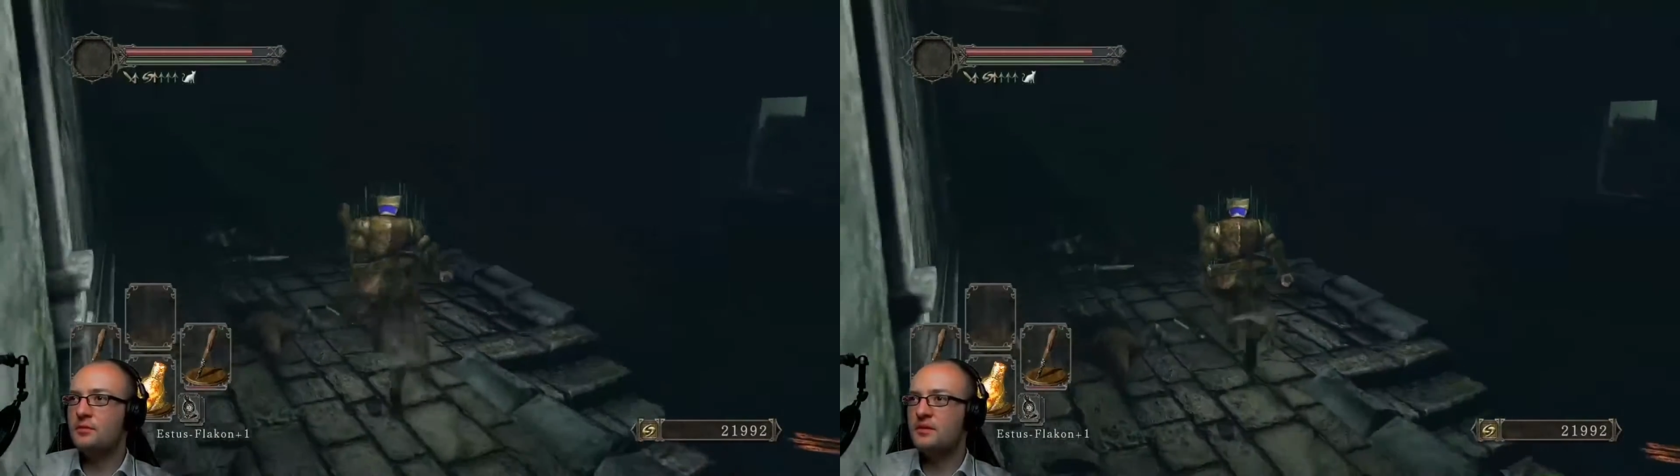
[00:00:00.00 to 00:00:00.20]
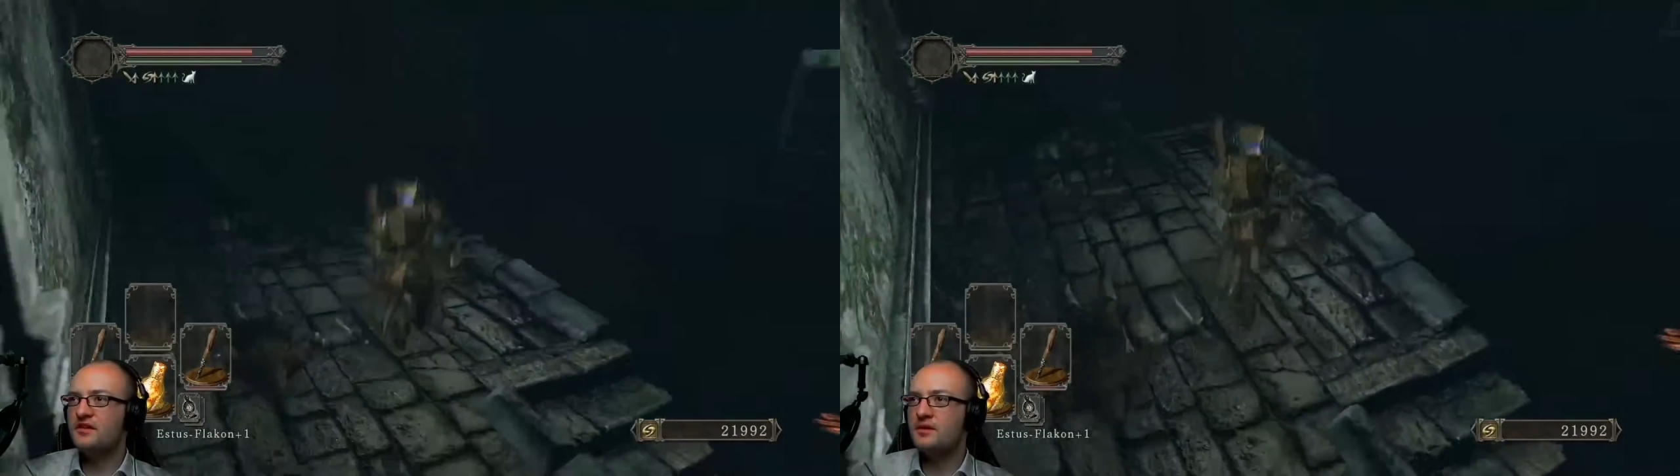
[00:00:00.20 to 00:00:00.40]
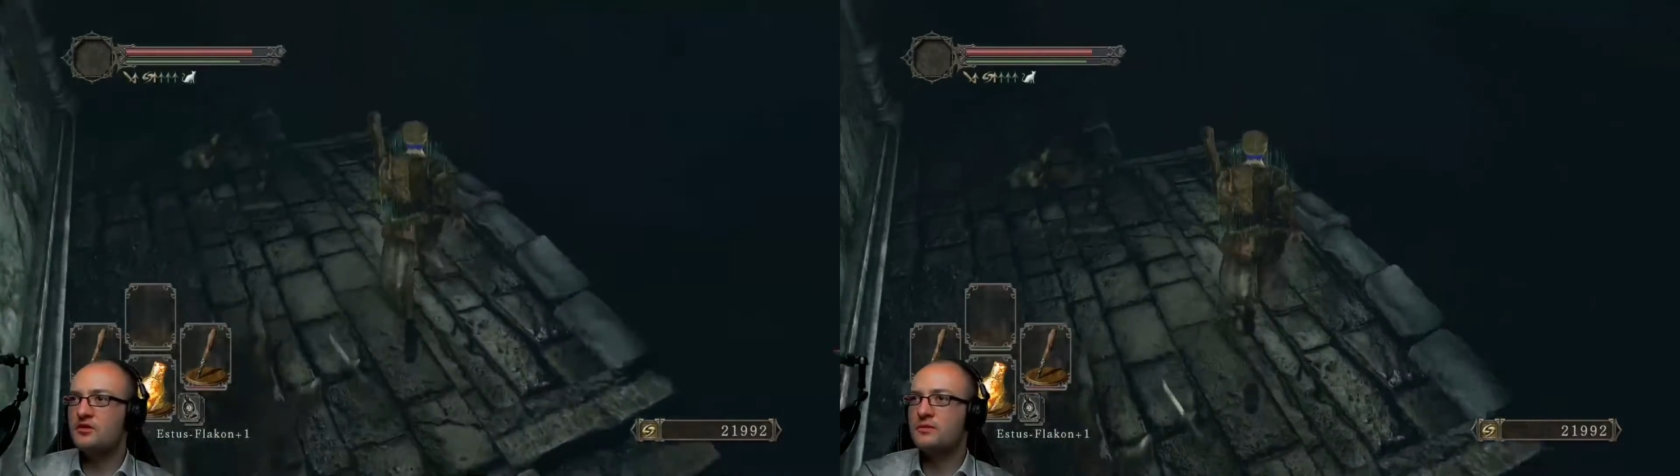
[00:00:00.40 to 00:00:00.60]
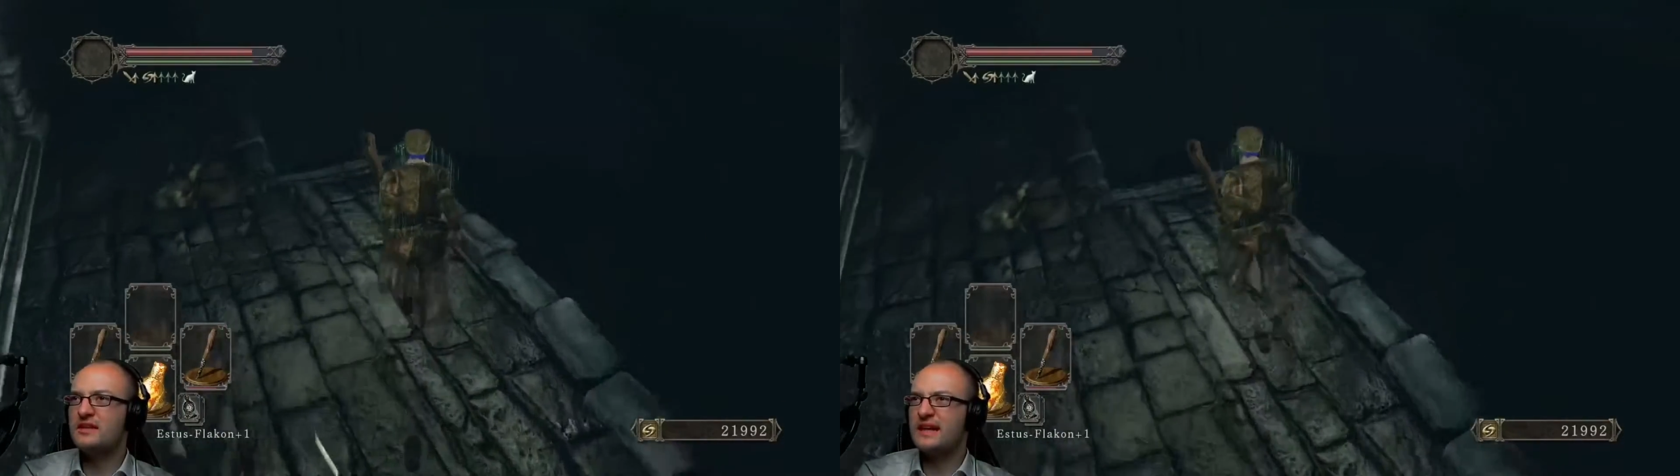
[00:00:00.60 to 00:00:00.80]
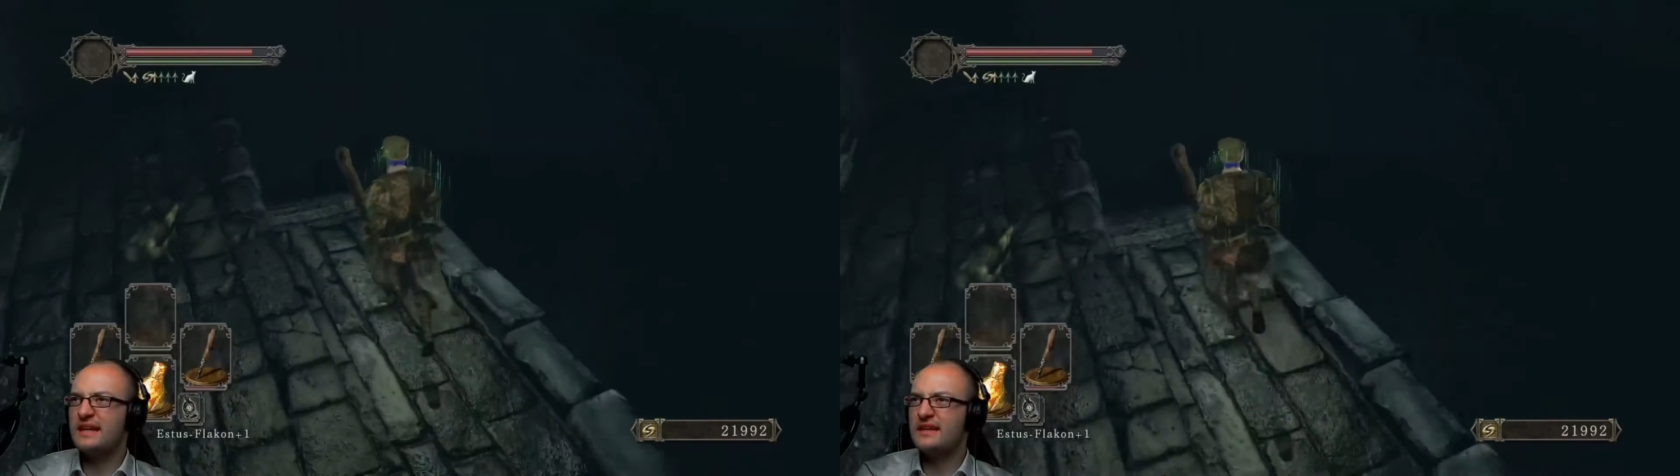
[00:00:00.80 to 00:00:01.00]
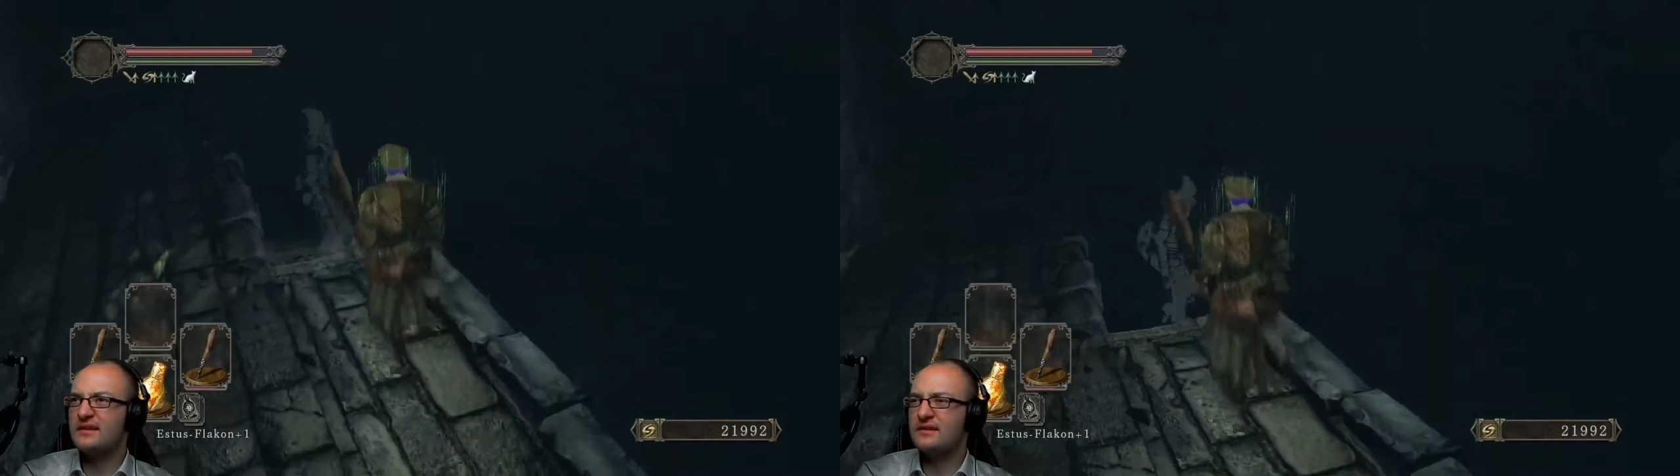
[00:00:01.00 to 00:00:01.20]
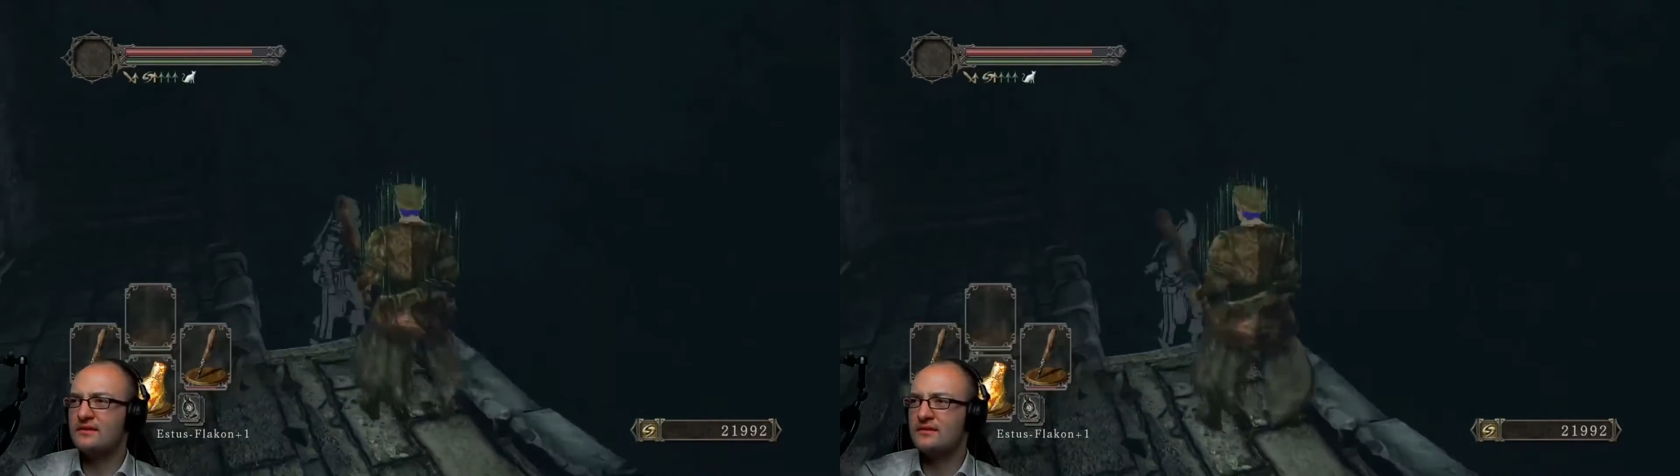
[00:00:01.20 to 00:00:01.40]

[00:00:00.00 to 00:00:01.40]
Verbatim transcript: probiere ich es mal nur mit Rennen.